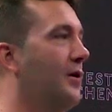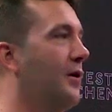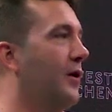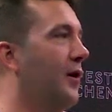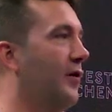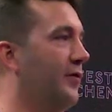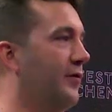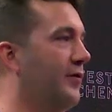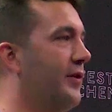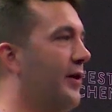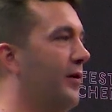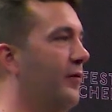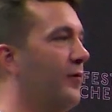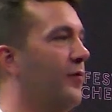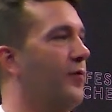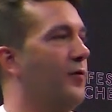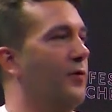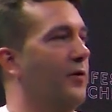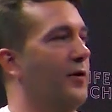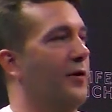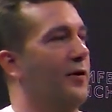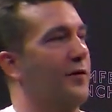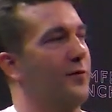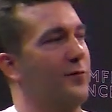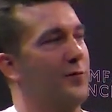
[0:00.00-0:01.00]
Also der
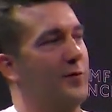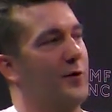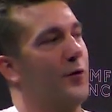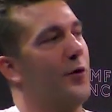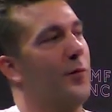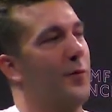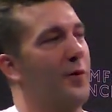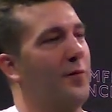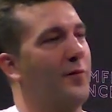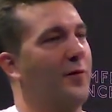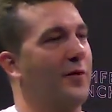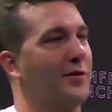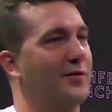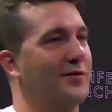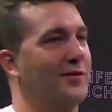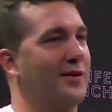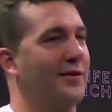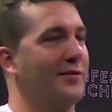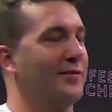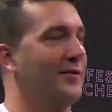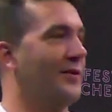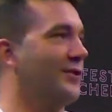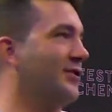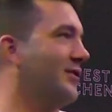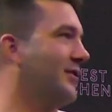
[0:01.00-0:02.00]
Anführer, das wird ja auch am Anfang
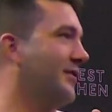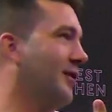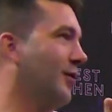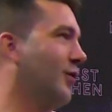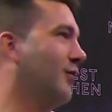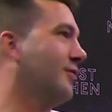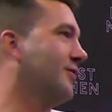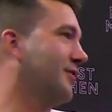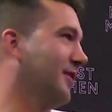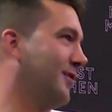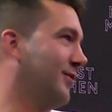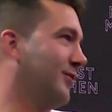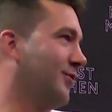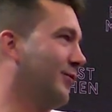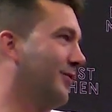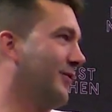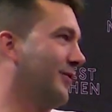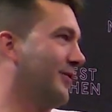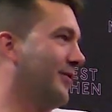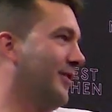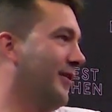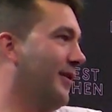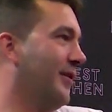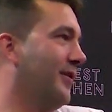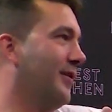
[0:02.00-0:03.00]
gesagt, der steht auch unter
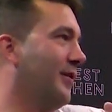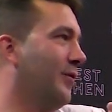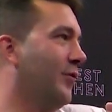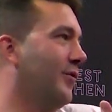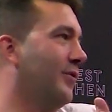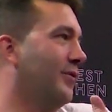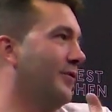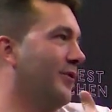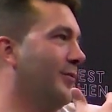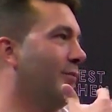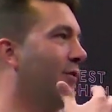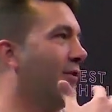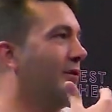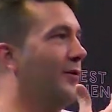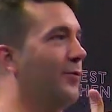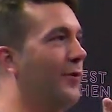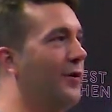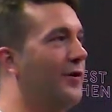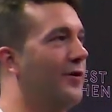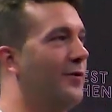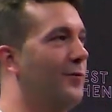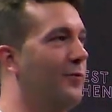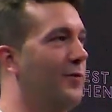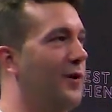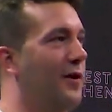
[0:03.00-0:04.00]
Druck. Der hat auch immer
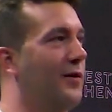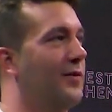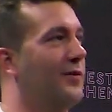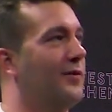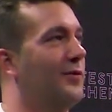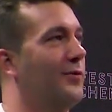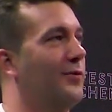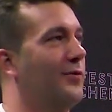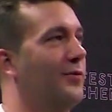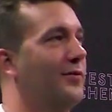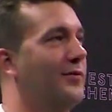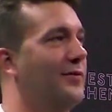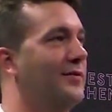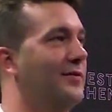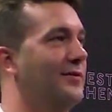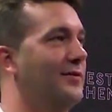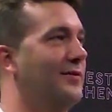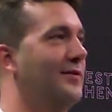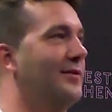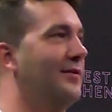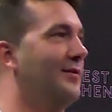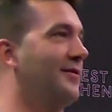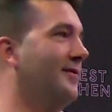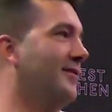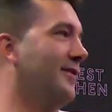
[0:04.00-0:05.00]
jemanden im Nacken und
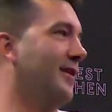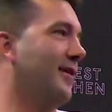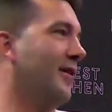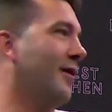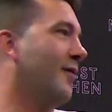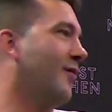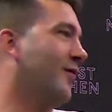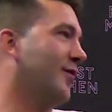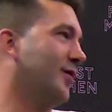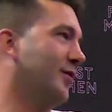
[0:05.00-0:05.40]
die anderen